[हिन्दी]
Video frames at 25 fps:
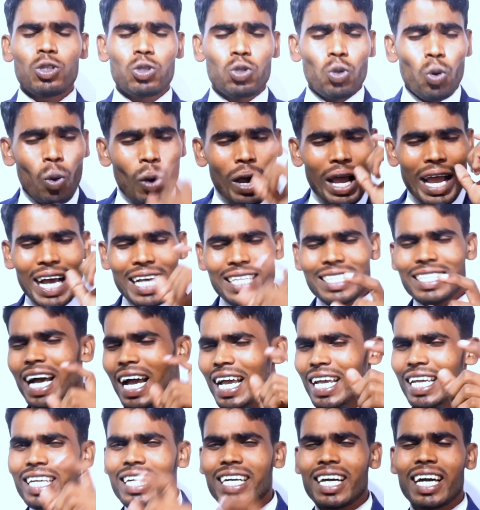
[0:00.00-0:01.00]
तो ऐसा
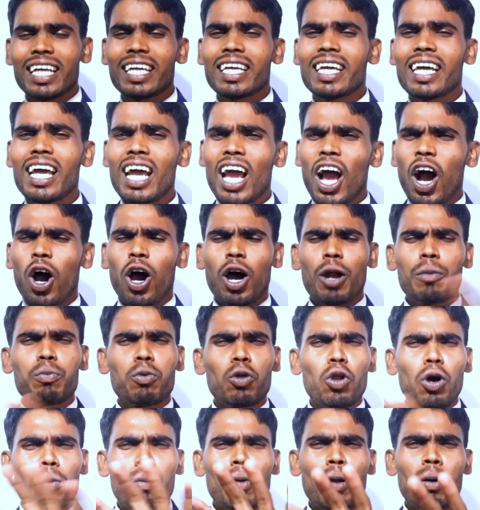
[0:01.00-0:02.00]
ही करिए और
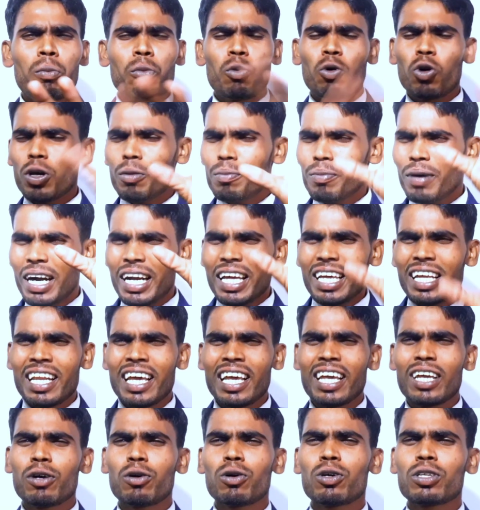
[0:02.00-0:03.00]
प्रॉब्लम कोई बड़ी
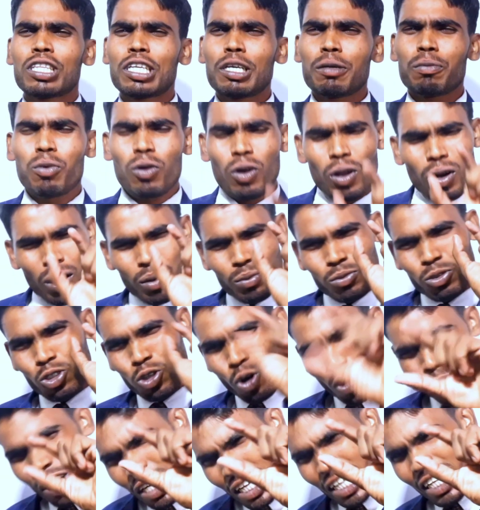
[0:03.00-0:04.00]
नहीं होती प्रॉब्लम
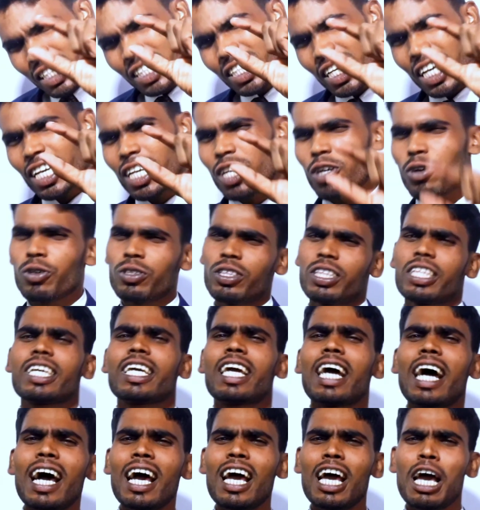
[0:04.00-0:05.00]
छोटी सी ही
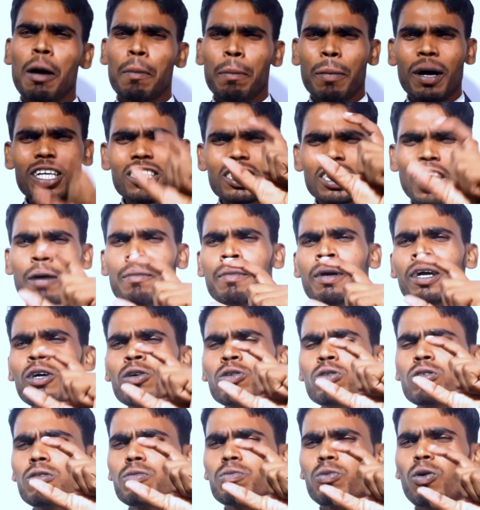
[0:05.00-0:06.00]
होती है बस हमें
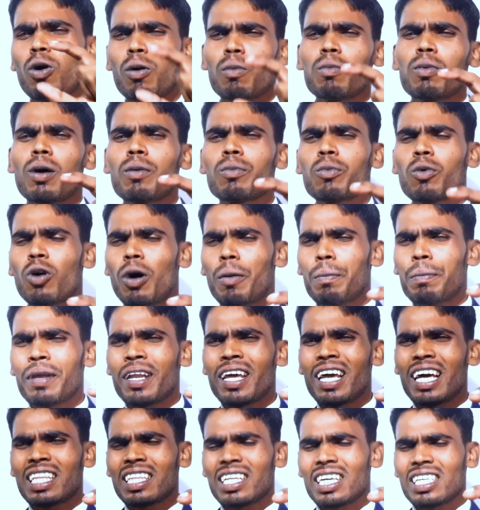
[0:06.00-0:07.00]
उस प्रॉब्लम को
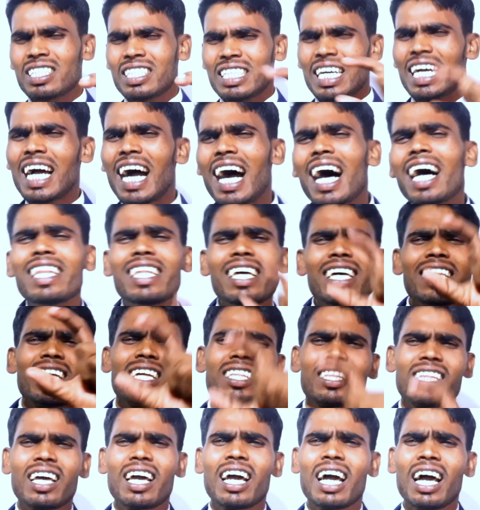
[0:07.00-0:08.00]
अपने अंदर जगह दे
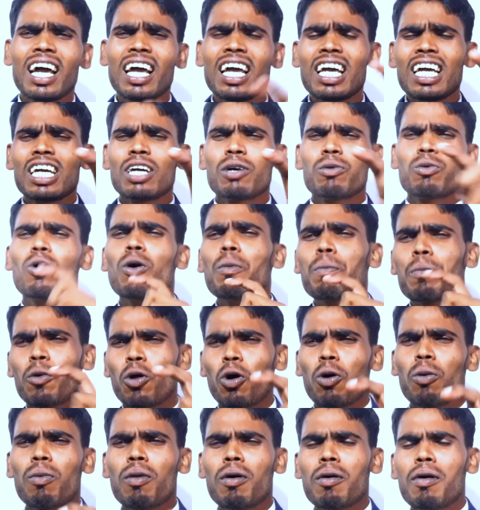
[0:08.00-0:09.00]
देते हैं वो
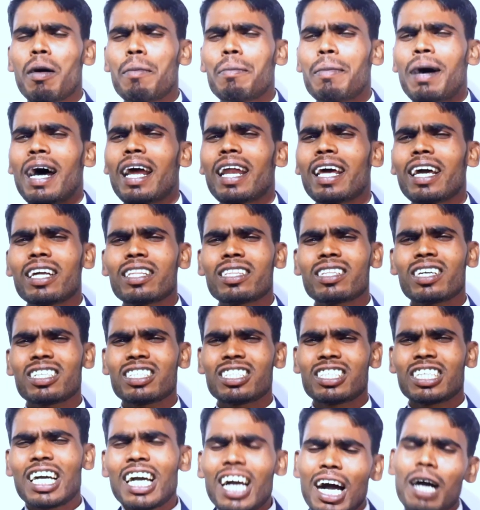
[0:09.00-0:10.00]
प्रॉब्लम हमारे अंदर
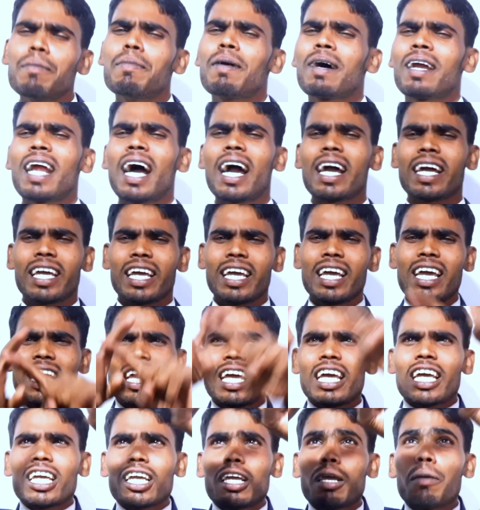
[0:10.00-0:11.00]
जगह बना के
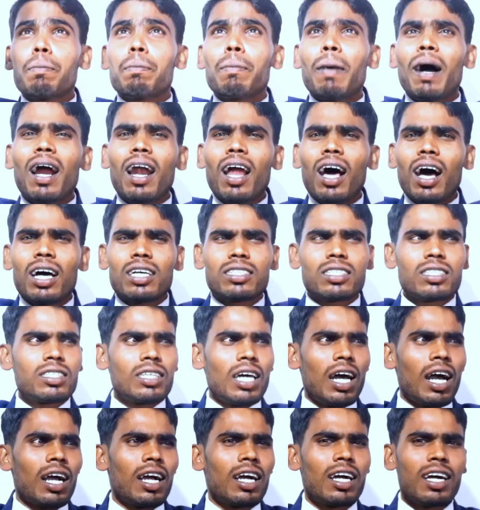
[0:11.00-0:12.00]
एक बड़ा
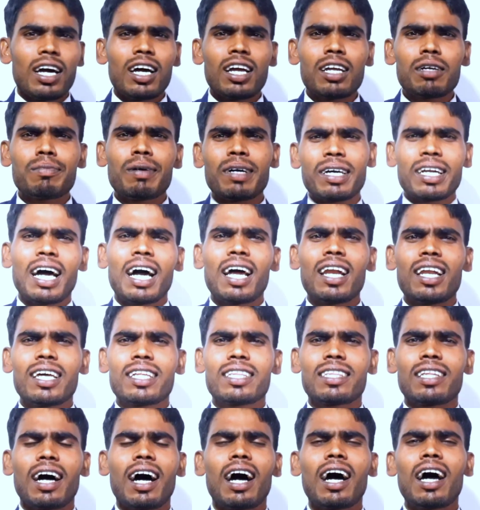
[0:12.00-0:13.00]
सा घर बना
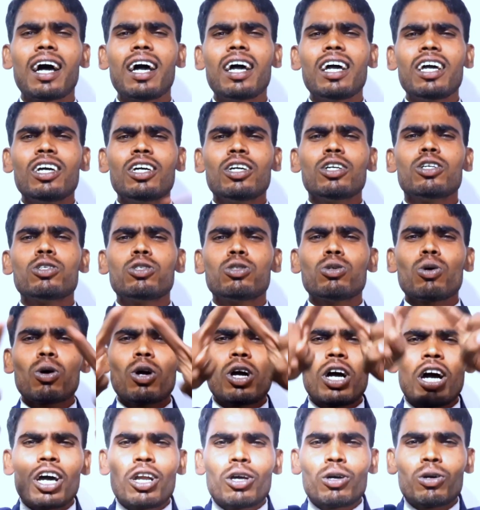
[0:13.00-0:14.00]
लेता है जो
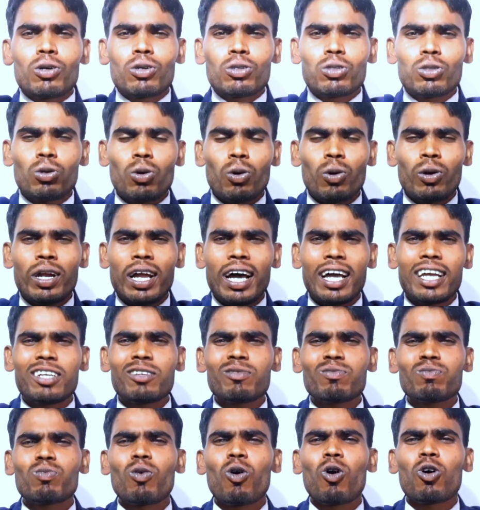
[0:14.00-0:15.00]
घर को तोड़ना
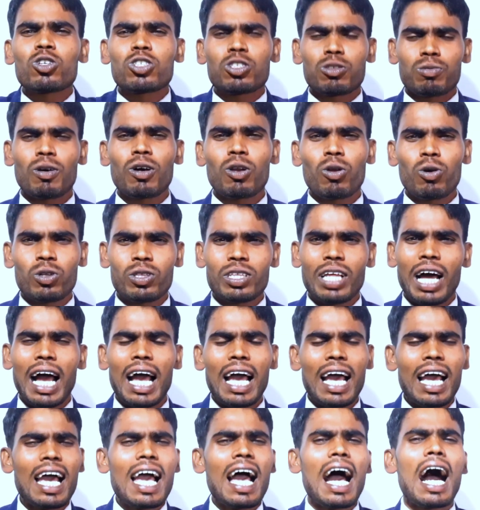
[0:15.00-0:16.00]
इम्पॉसिबल होता
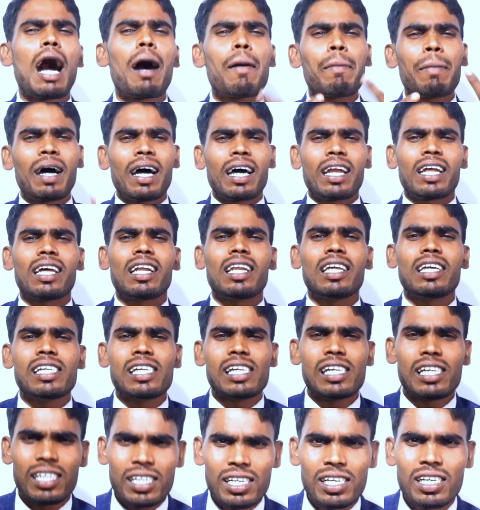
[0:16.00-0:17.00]
है हमारे
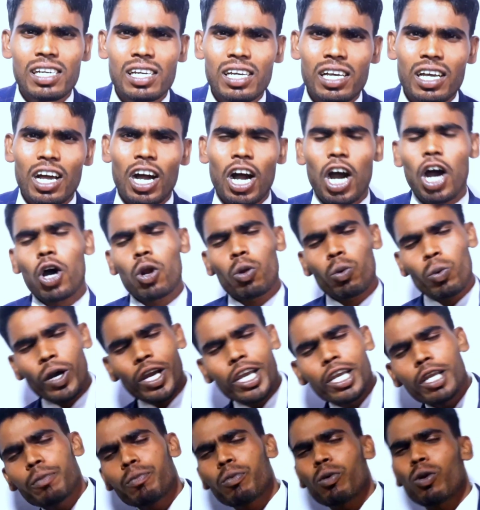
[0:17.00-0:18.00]
लिए और
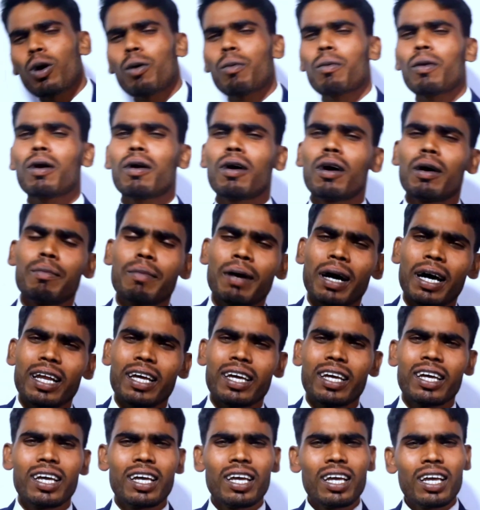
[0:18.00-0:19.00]
वही प्रॉब्लम
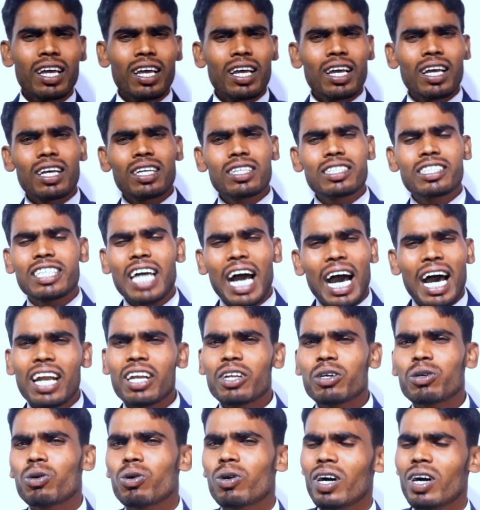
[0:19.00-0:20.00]
हमारे
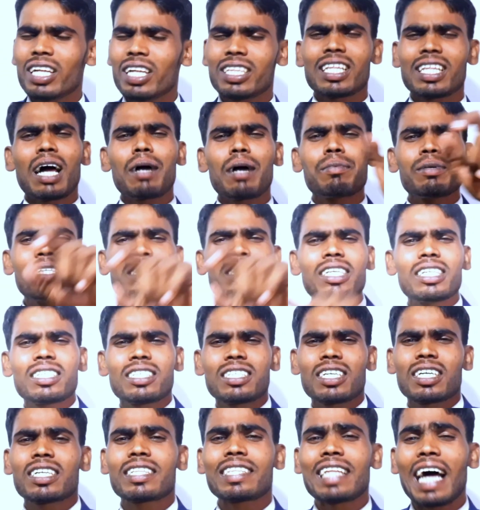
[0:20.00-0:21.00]
जान को खतरा भी दे
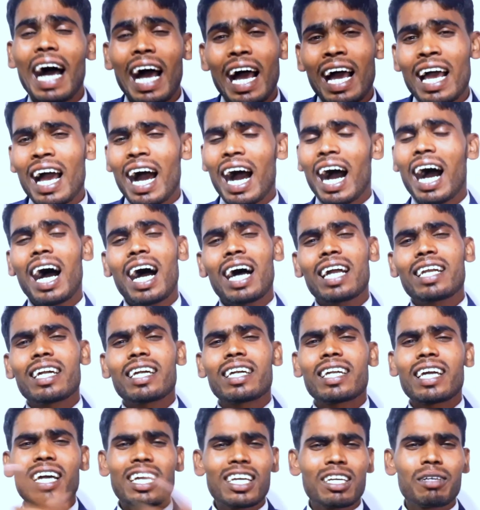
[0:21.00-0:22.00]
सकता है हार्ट
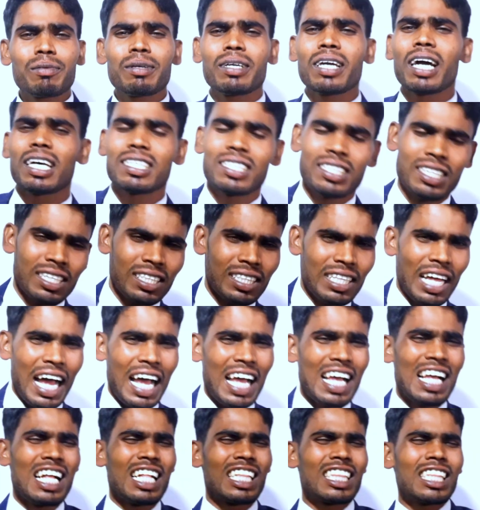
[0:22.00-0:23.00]
अटैक भी आ सकता
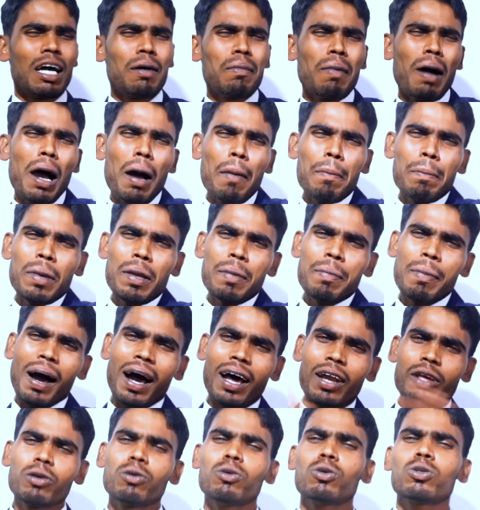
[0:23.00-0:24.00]
है तमाम
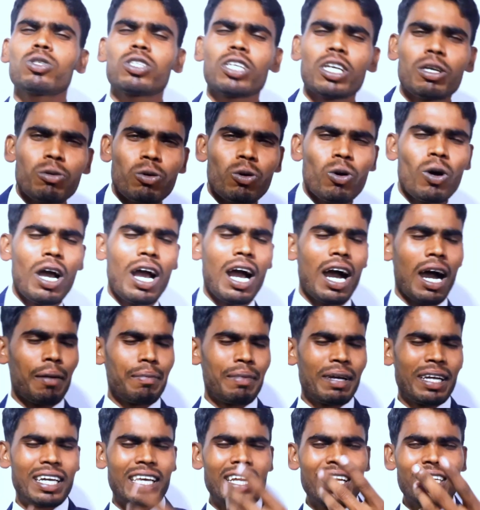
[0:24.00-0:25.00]
बीमारियों से वो
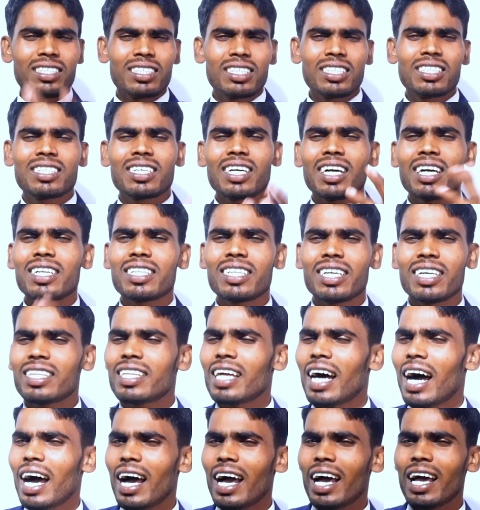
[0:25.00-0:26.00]
हमें ग्रसित कर
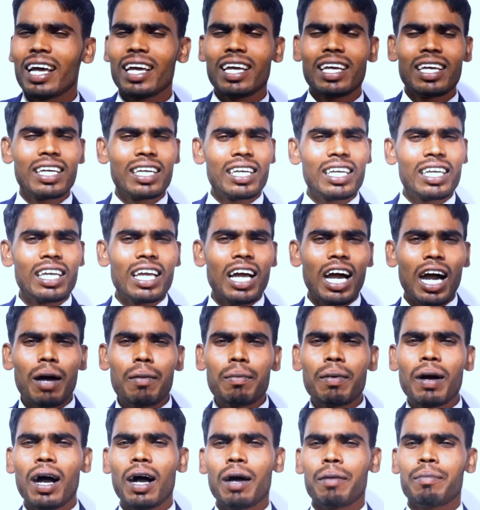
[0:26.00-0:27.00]
देता है कि
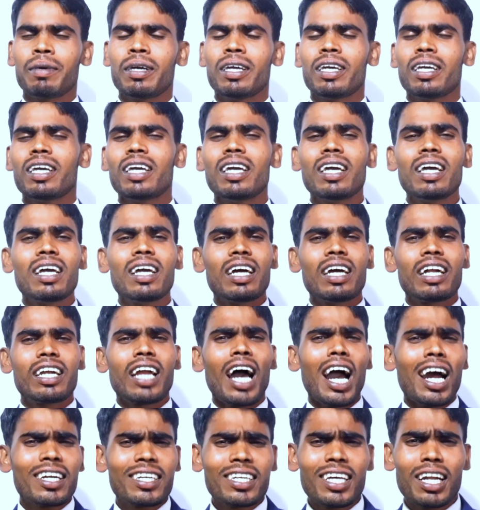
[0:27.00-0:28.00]
अब हमें
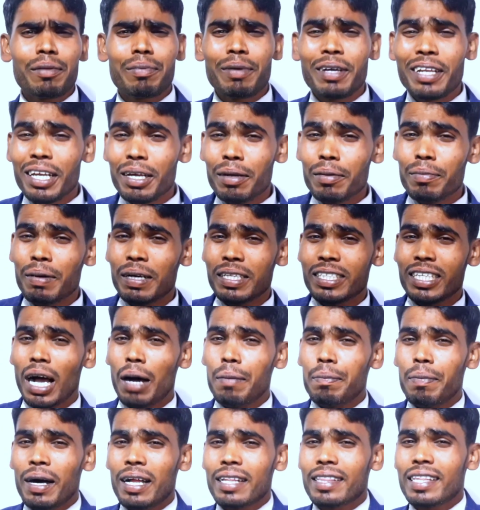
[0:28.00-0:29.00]
डॉक्टर भी नहीं
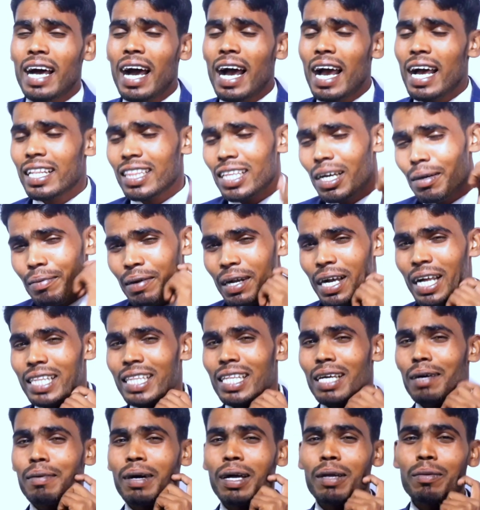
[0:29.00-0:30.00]
बचा पाता है तब
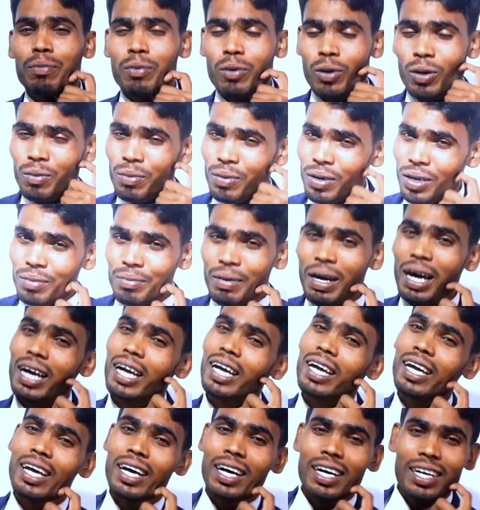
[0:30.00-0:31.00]
कहता है भाई प्रॉब्लम आ
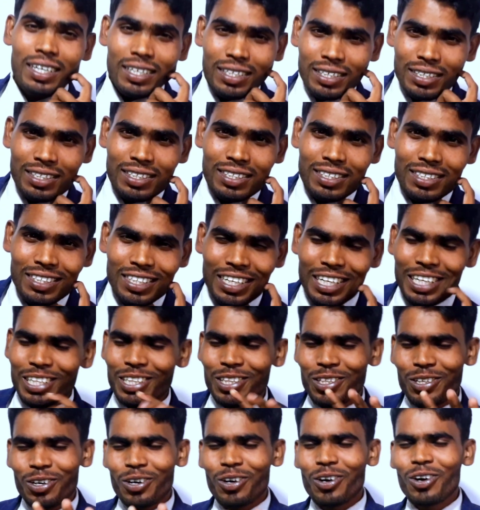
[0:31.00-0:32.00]
गया
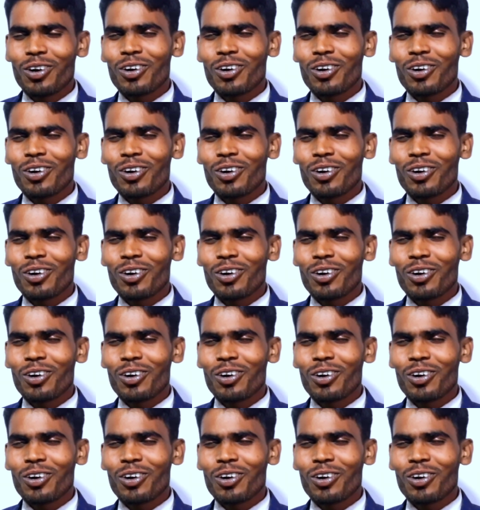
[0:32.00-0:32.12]
तो